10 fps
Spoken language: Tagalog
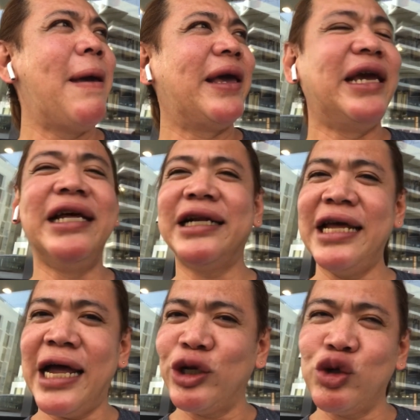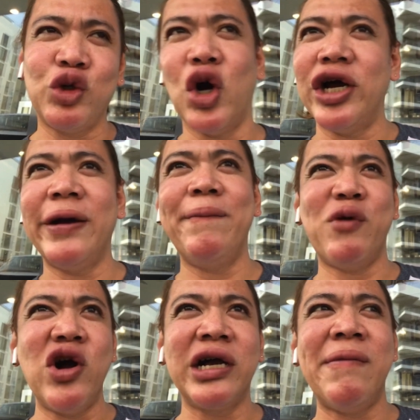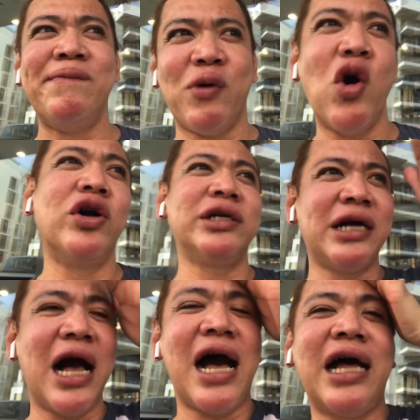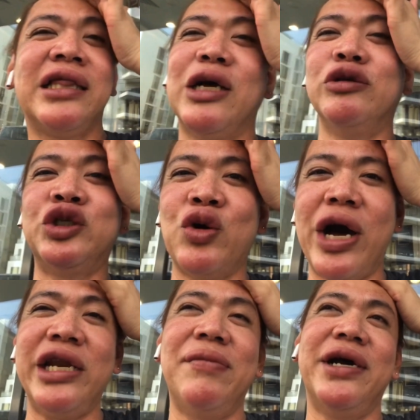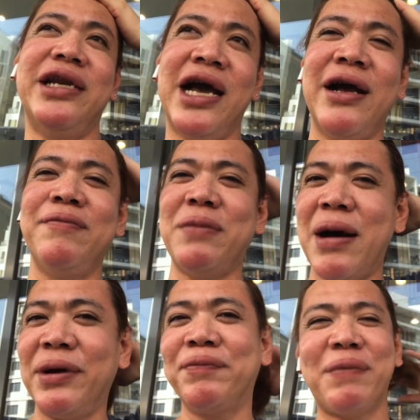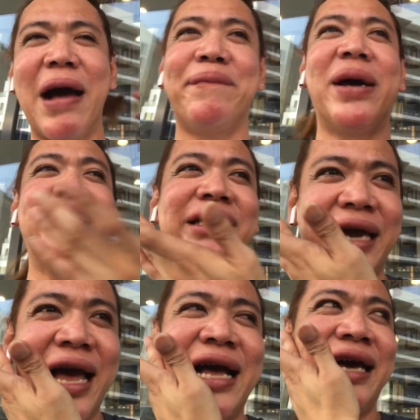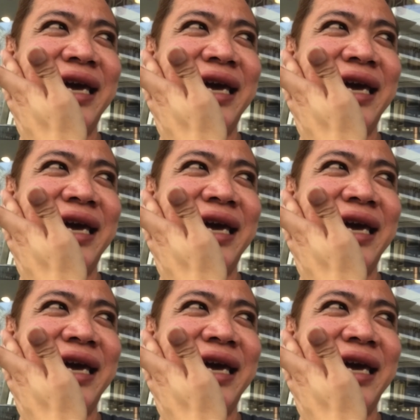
iniklian ko ng bonggang-bongga at nagustuhan naman ng mama't papa niya.